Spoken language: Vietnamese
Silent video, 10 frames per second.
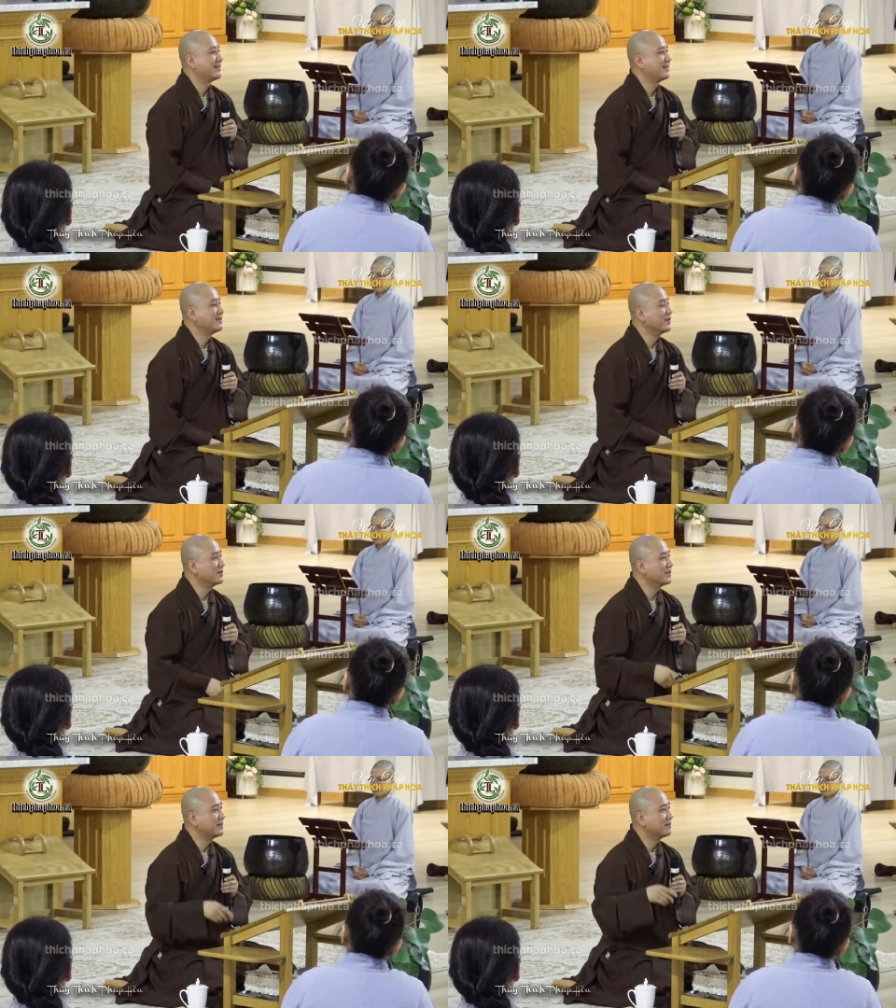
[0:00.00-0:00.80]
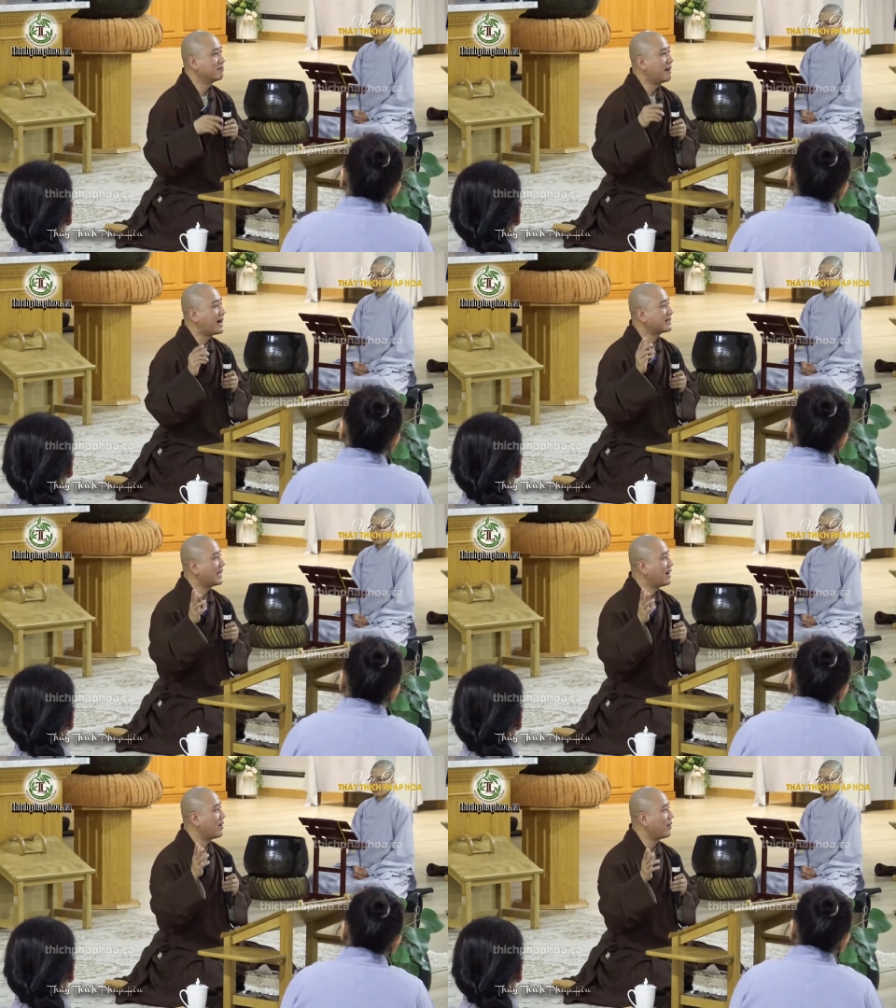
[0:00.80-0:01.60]
Ví dụ như bát
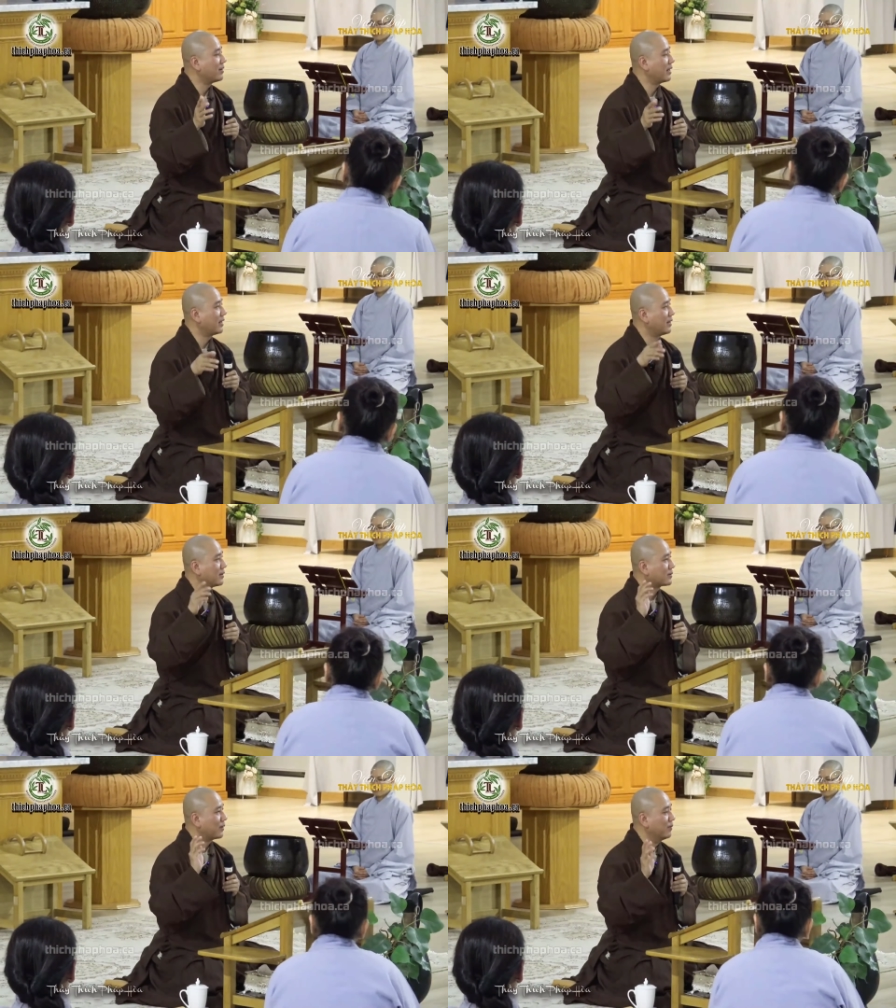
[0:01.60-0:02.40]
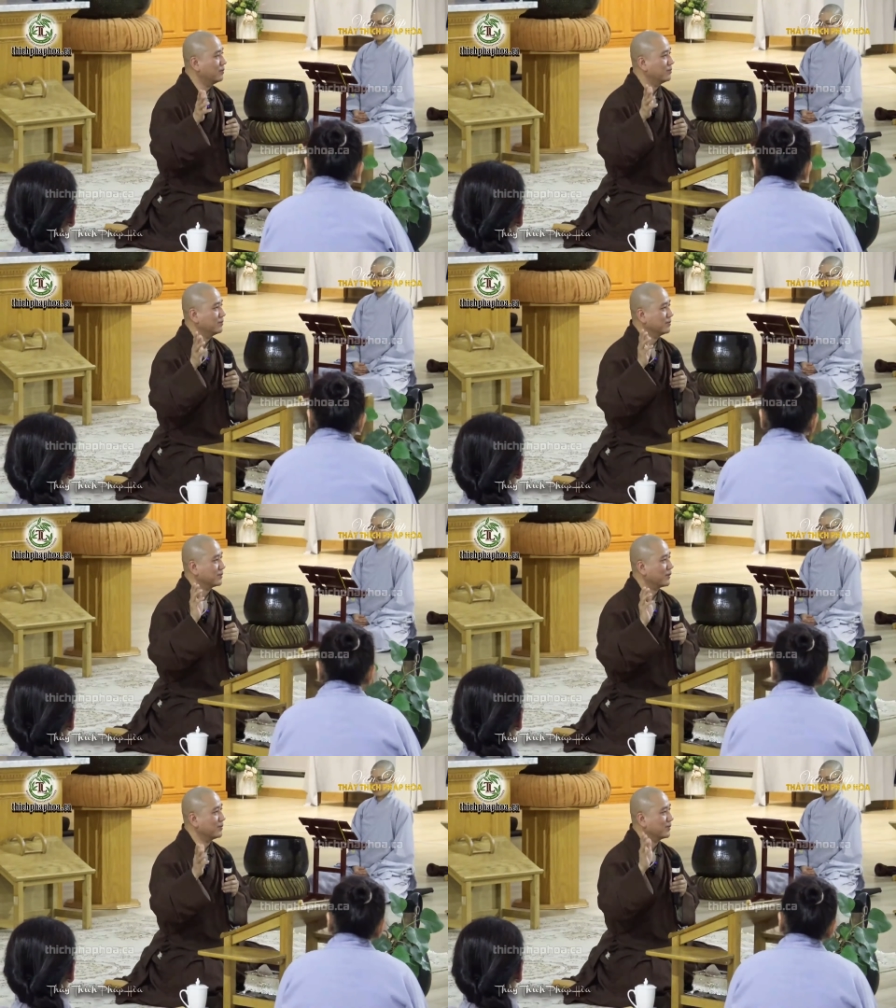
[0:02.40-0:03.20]
nhã hội là thùng
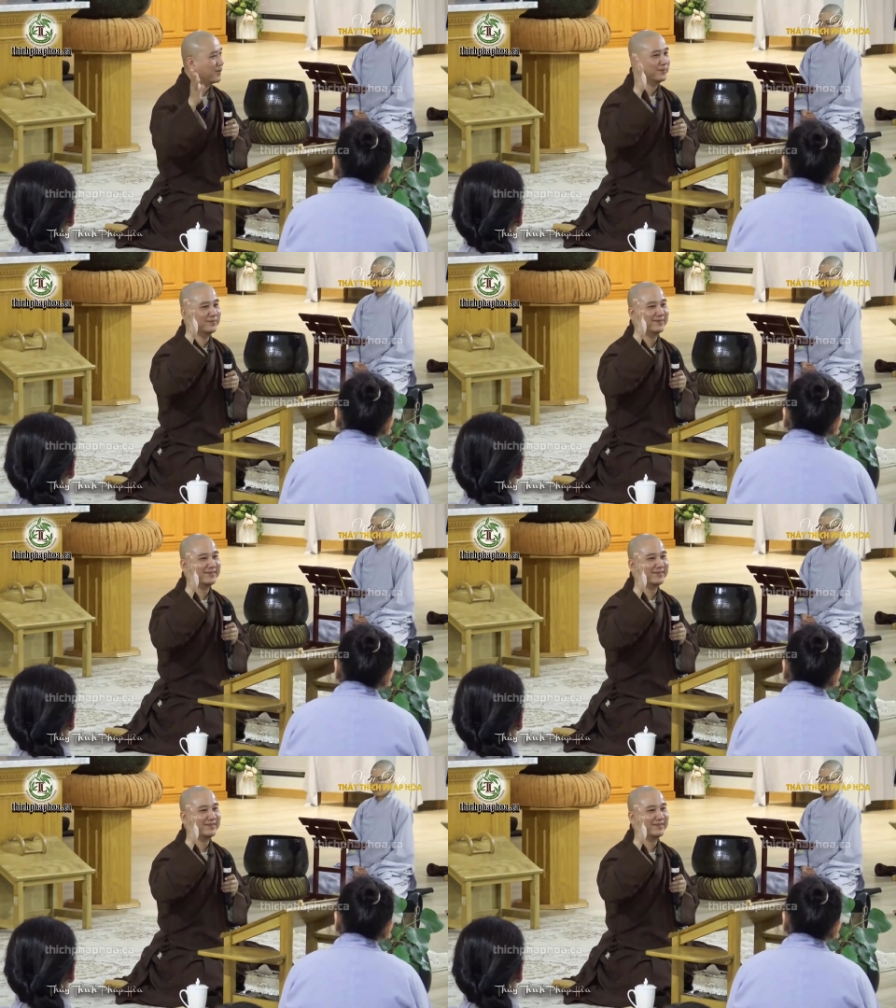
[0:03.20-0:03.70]
thùng thùng,